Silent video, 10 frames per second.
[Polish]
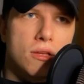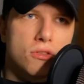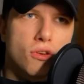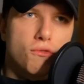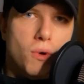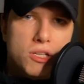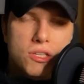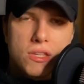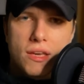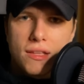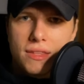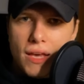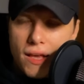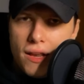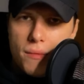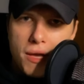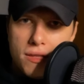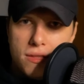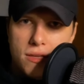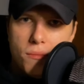to właśnie te
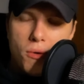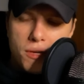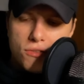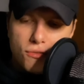elementy, moment,